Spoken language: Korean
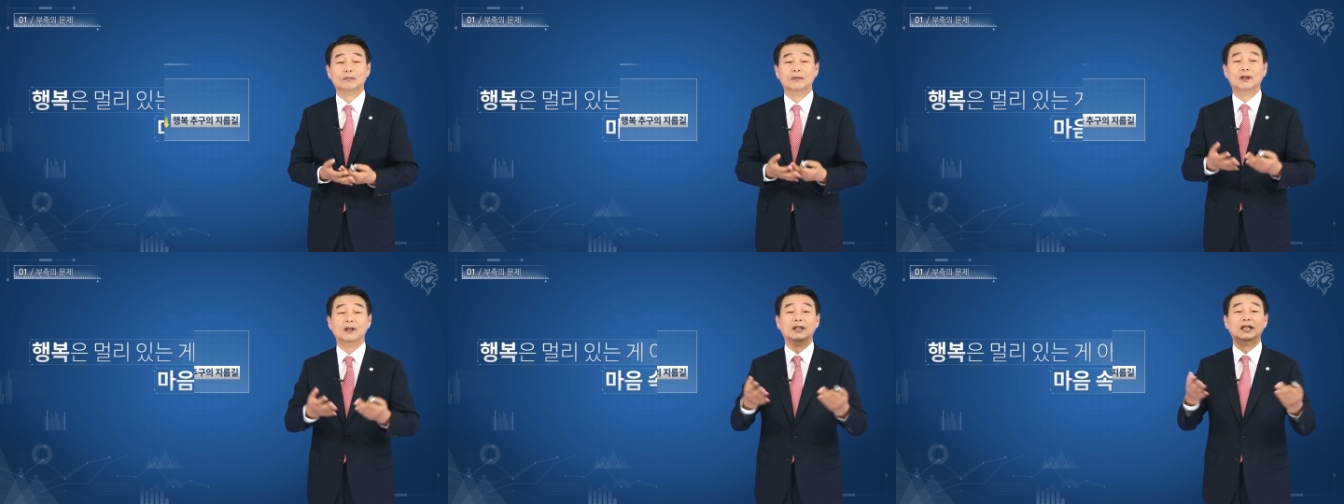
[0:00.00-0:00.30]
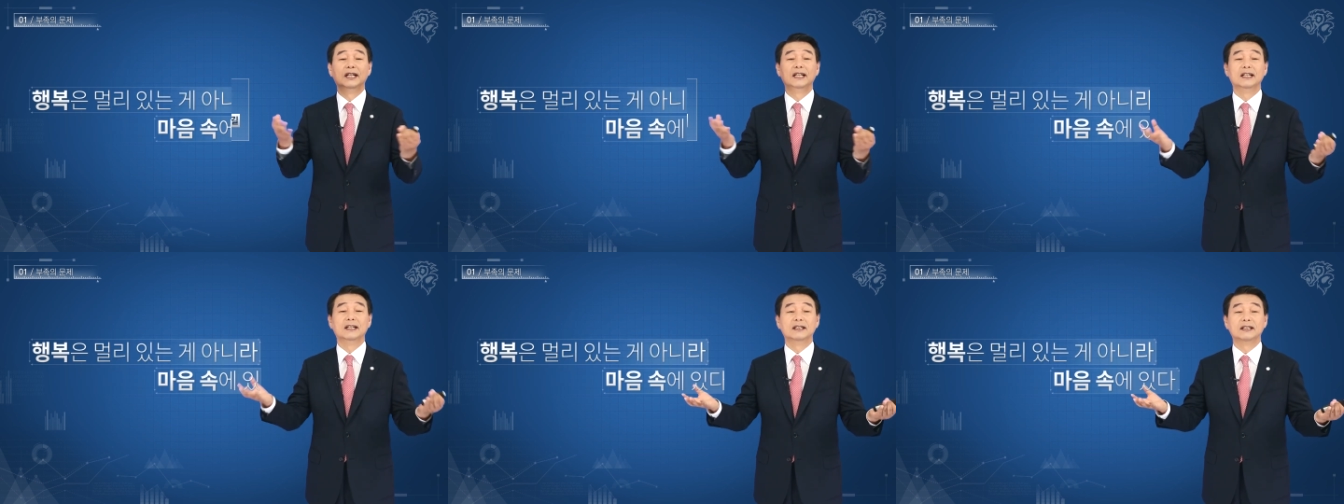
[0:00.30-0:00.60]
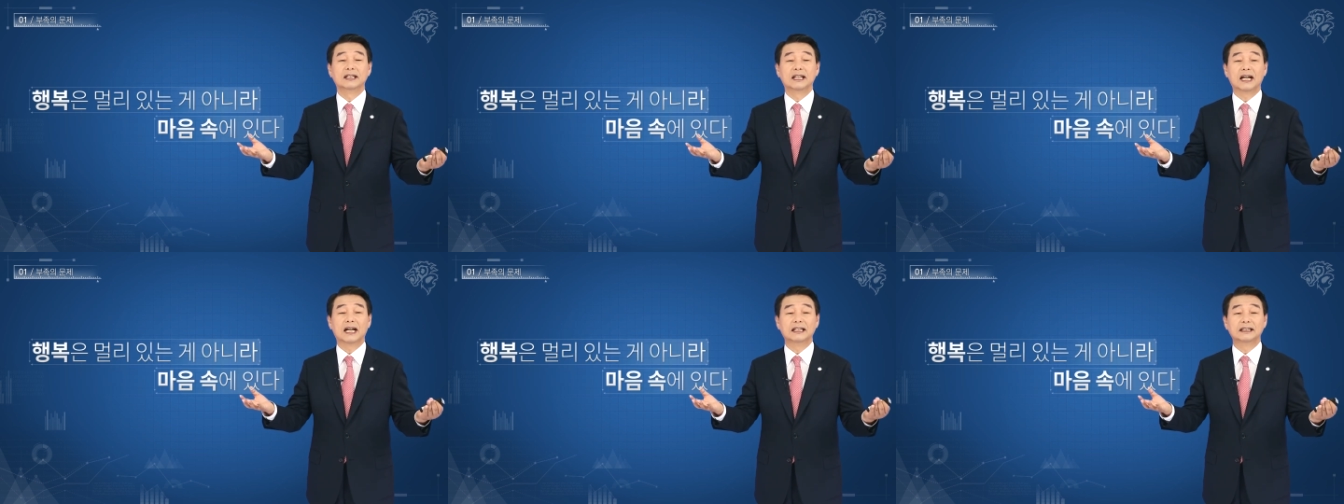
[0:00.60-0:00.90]
멀리
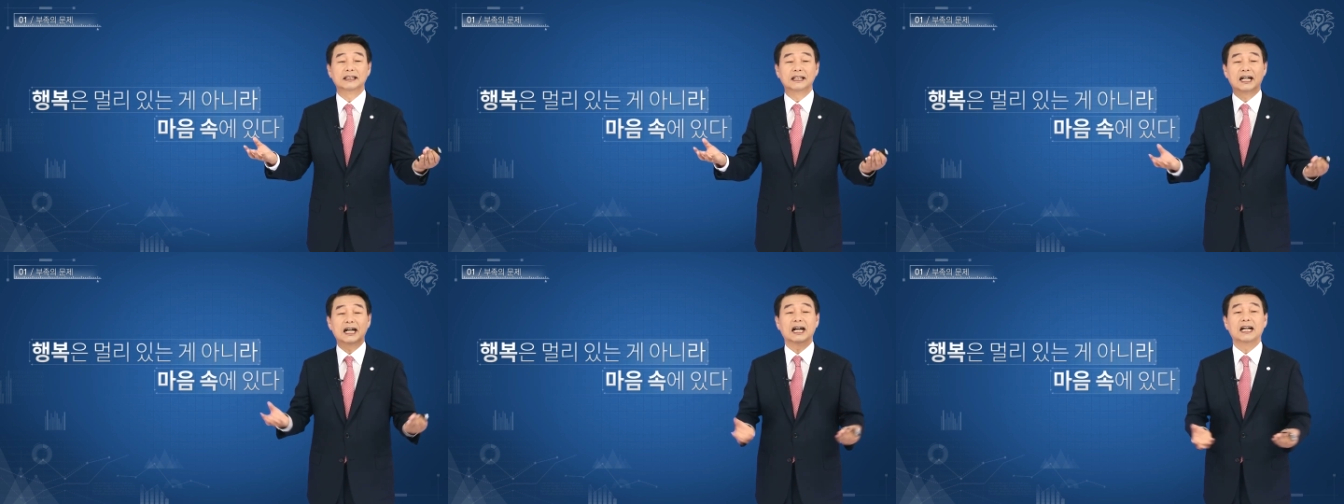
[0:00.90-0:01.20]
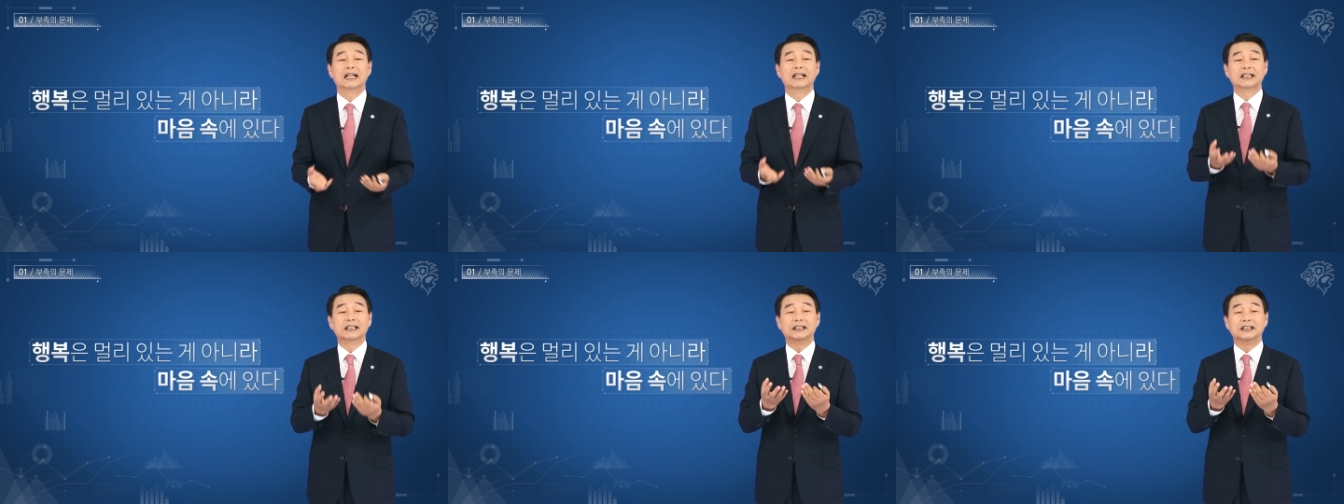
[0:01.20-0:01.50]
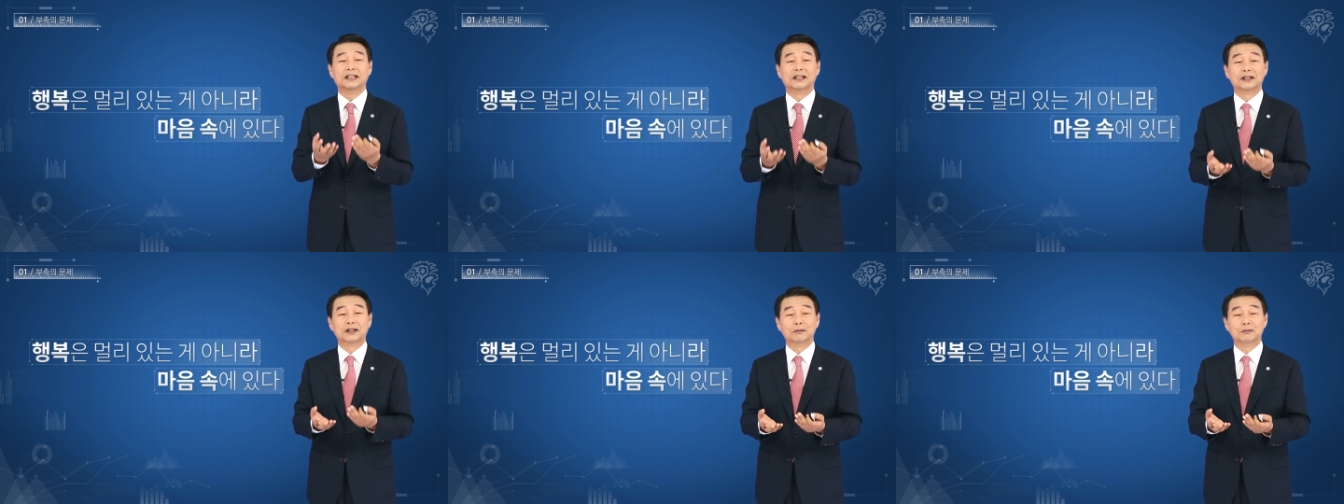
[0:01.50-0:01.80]
있는 게 아니라
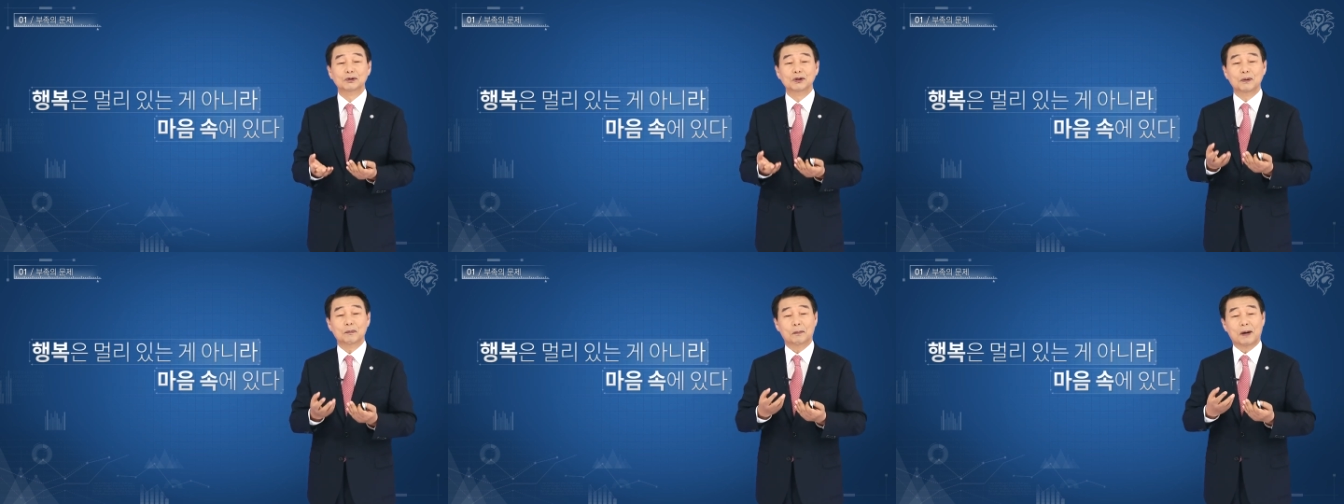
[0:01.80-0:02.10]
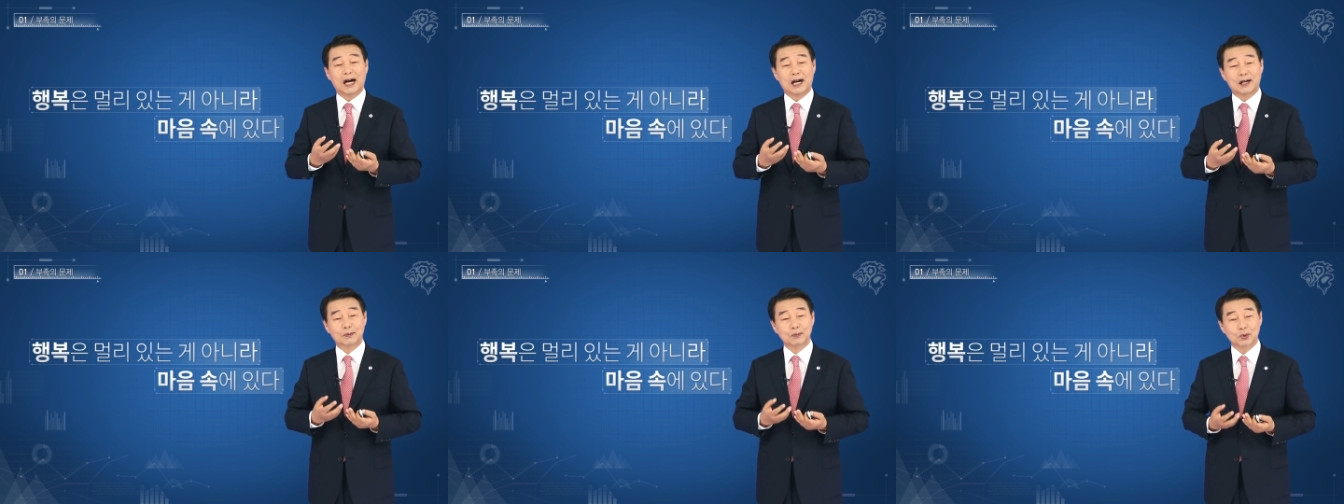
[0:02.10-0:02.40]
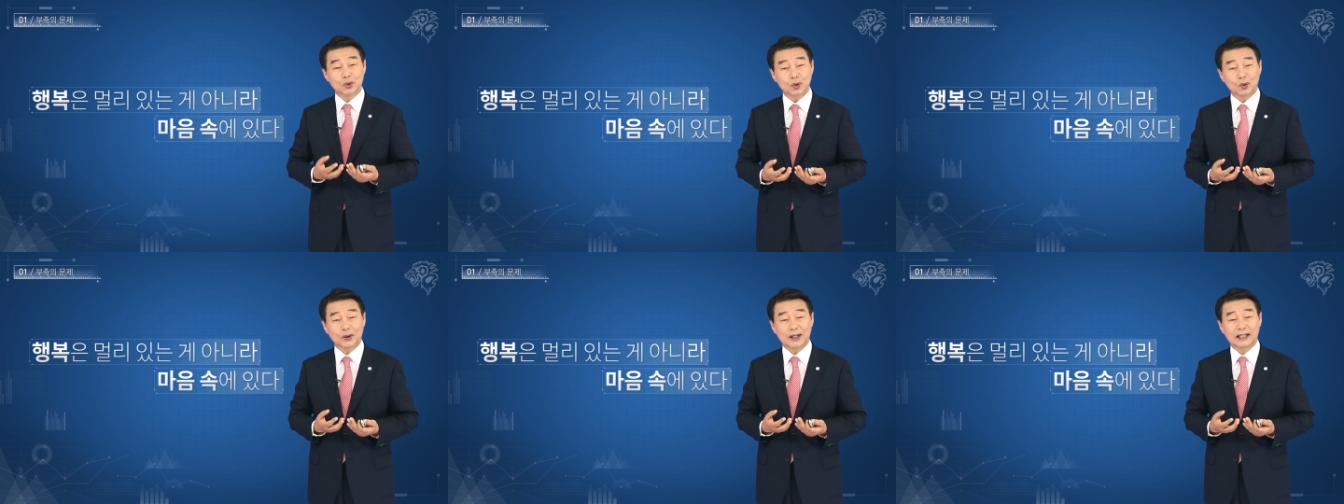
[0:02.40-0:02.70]
여러분
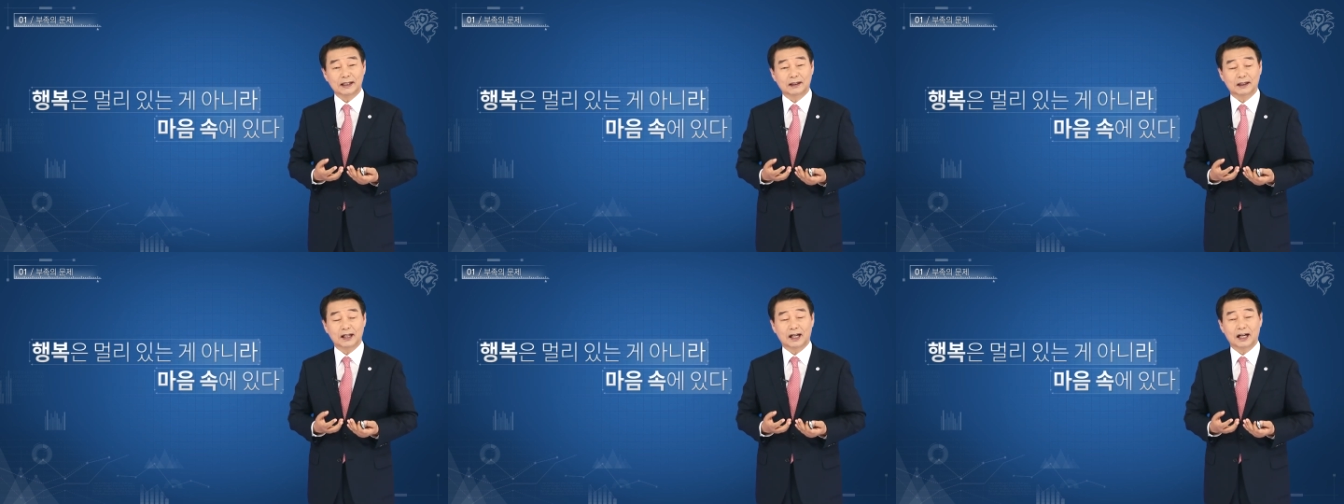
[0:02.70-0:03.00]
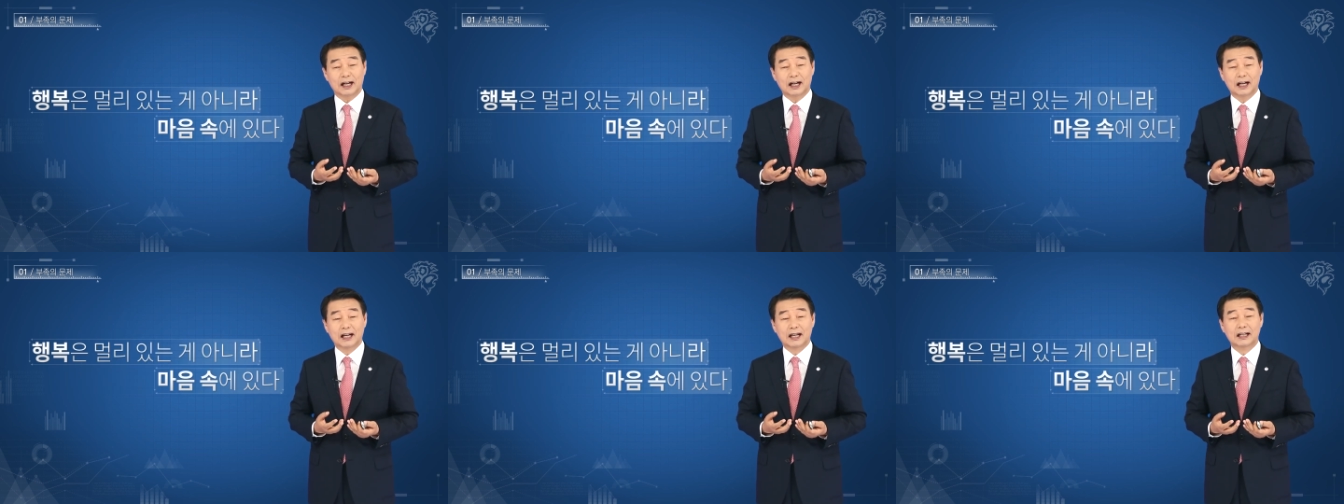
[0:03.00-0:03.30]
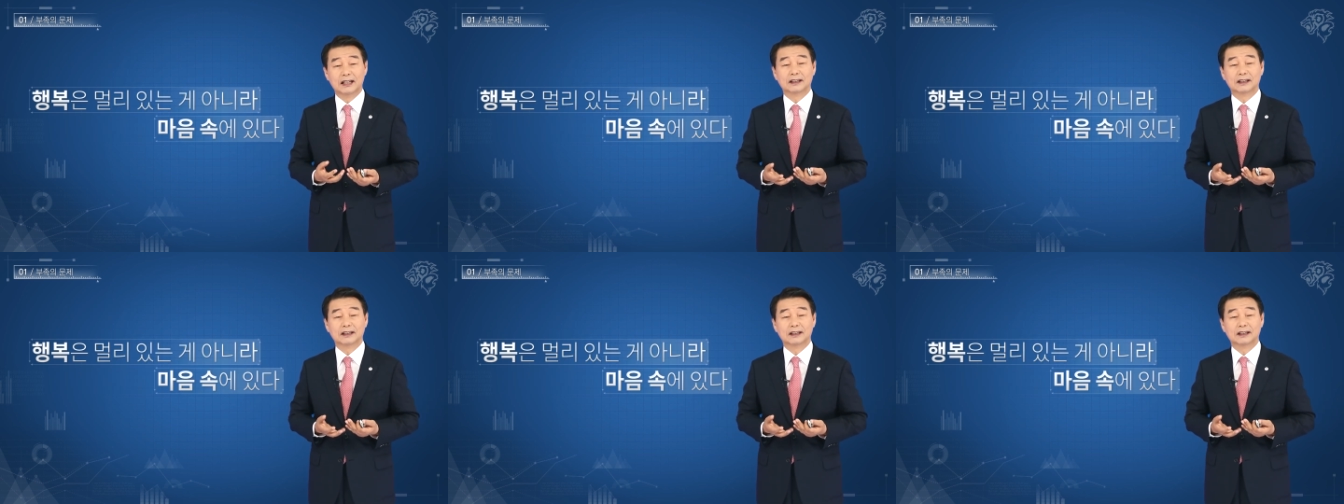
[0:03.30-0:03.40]
마음속에 있다.